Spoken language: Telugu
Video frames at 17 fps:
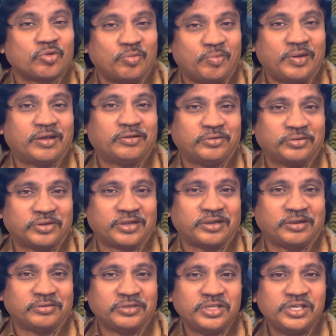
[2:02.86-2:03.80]
కుమారుడు
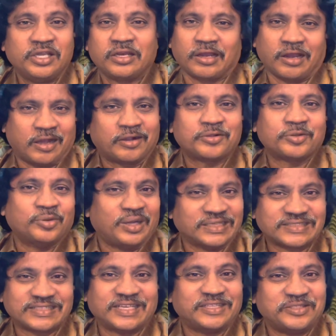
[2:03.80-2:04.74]
ఉంటాడు నాకు
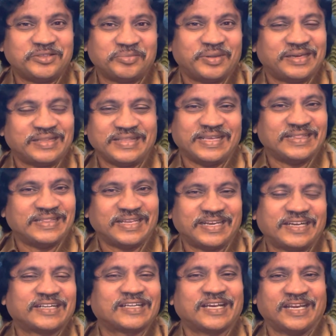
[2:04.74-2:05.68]
అసాధ్యమైనది
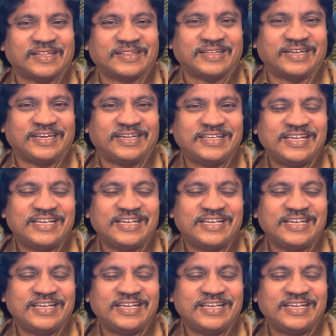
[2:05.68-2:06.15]
ఏదైనా కలదా